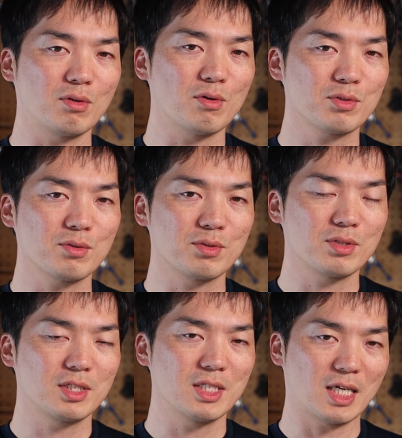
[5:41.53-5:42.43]
と細く
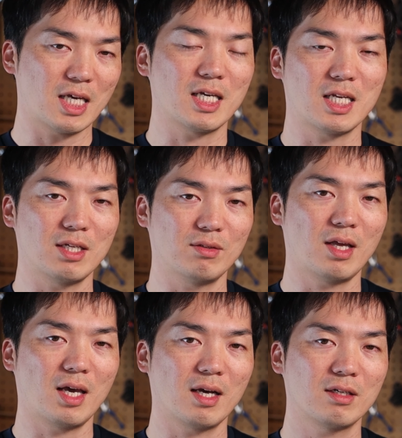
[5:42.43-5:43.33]
しなきゃいけないの
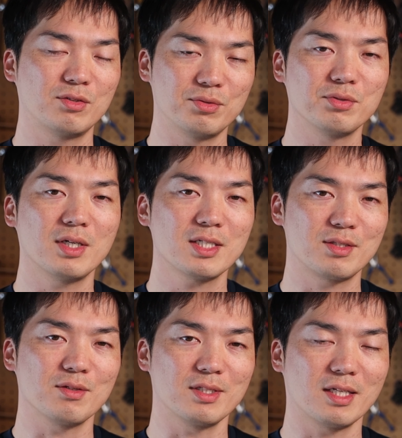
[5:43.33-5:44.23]
で工夫が
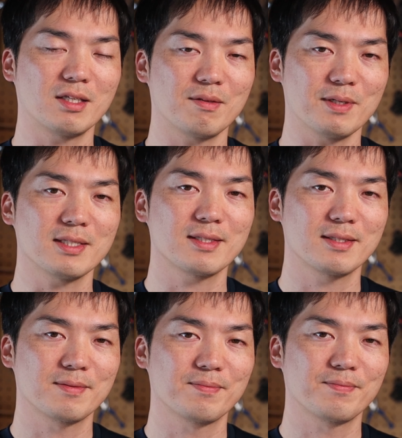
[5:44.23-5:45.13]
必要になってきます